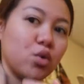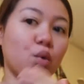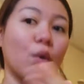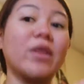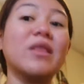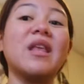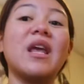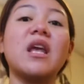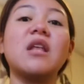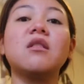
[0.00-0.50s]

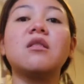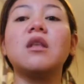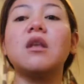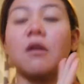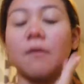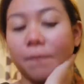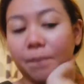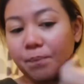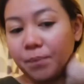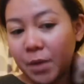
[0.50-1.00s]

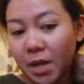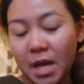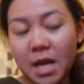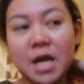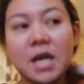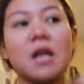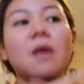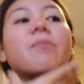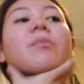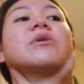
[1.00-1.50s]
2018.
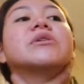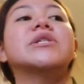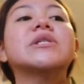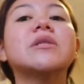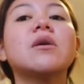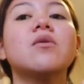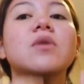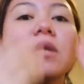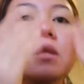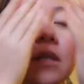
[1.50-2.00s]

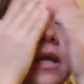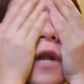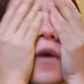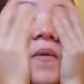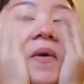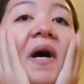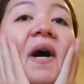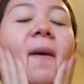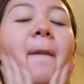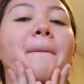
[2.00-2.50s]
Nag-purchase ako ng
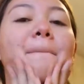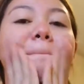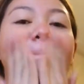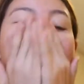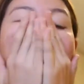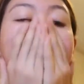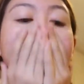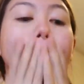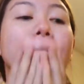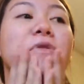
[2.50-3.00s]
dalawa.
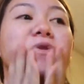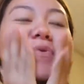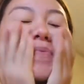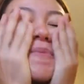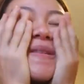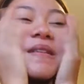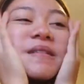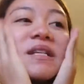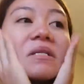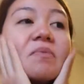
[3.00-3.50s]
Two
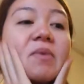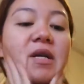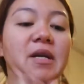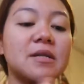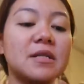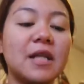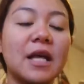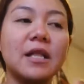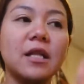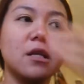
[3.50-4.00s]
pieces
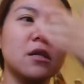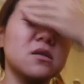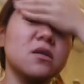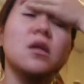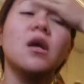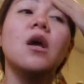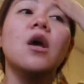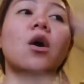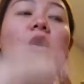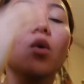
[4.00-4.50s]
because that
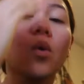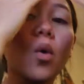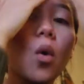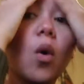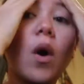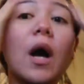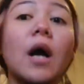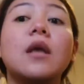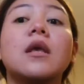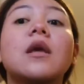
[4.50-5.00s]
is
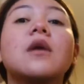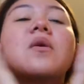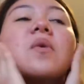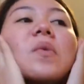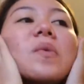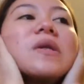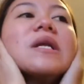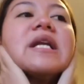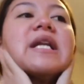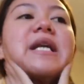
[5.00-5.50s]
Gohak yan
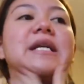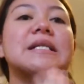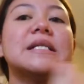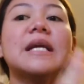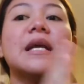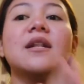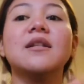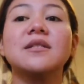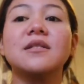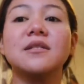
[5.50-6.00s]
only.
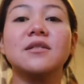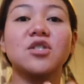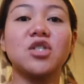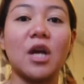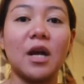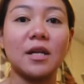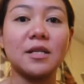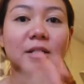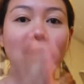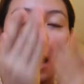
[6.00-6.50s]
Nag-sales
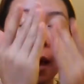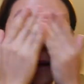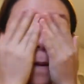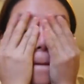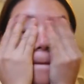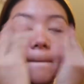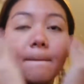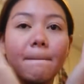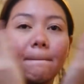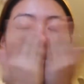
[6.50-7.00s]
siya sa
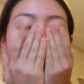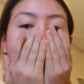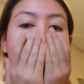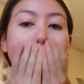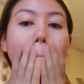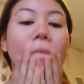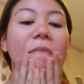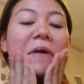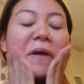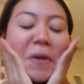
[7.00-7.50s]

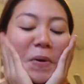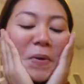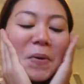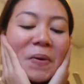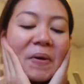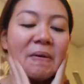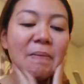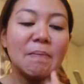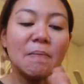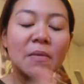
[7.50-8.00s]
ano,
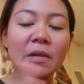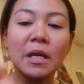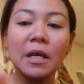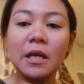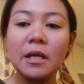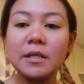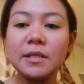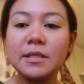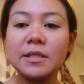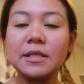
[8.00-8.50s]

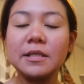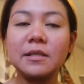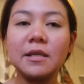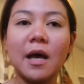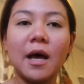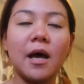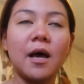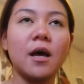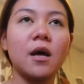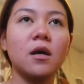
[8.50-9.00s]

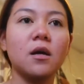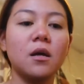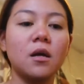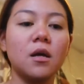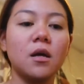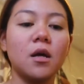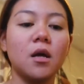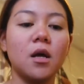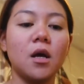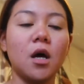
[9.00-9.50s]
sa
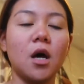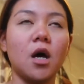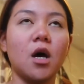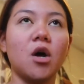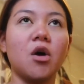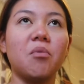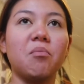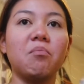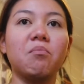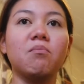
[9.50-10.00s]

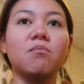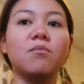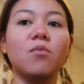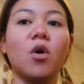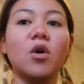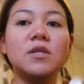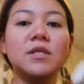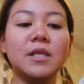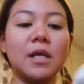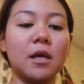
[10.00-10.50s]
um,
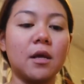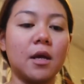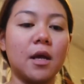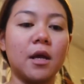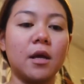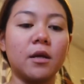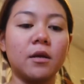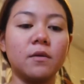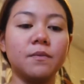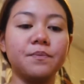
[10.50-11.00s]
Onseng
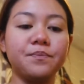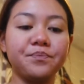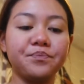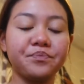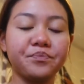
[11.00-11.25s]
and